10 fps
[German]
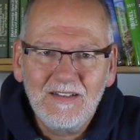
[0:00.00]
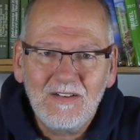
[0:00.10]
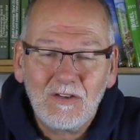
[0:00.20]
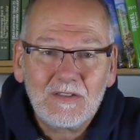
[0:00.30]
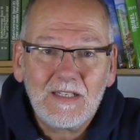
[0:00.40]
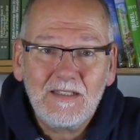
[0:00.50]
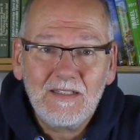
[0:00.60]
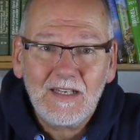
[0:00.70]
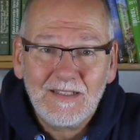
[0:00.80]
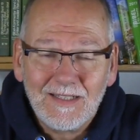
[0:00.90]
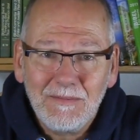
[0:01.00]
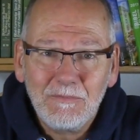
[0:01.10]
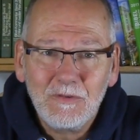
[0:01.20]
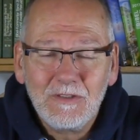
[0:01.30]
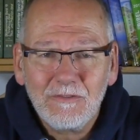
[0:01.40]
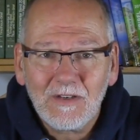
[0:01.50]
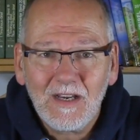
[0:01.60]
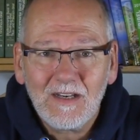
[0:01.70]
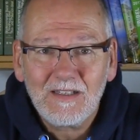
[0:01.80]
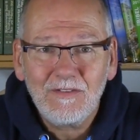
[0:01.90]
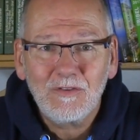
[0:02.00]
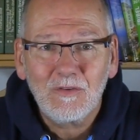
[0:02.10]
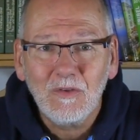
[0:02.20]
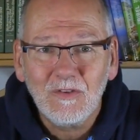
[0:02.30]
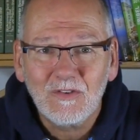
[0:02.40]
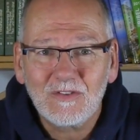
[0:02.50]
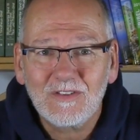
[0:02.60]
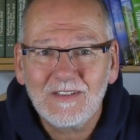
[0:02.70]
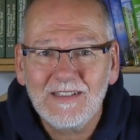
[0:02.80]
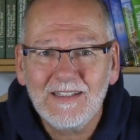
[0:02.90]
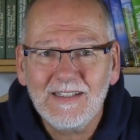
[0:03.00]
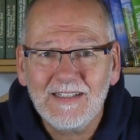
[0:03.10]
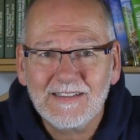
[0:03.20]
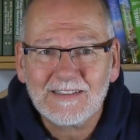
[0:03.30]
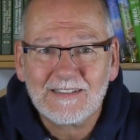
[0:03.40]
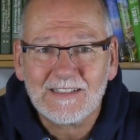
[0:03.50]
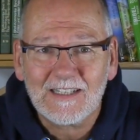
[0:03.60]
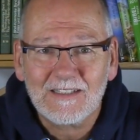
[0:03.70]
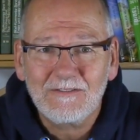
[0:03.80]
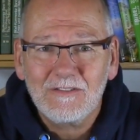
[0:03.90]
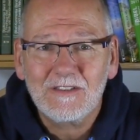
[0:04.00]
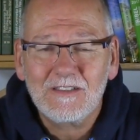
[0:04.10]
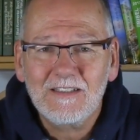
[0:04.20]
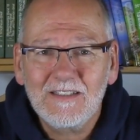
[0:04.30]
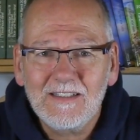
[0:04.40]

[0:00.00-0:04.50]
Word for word: Und auch dann an dem Punkt die Frage, die für uns interessant wird.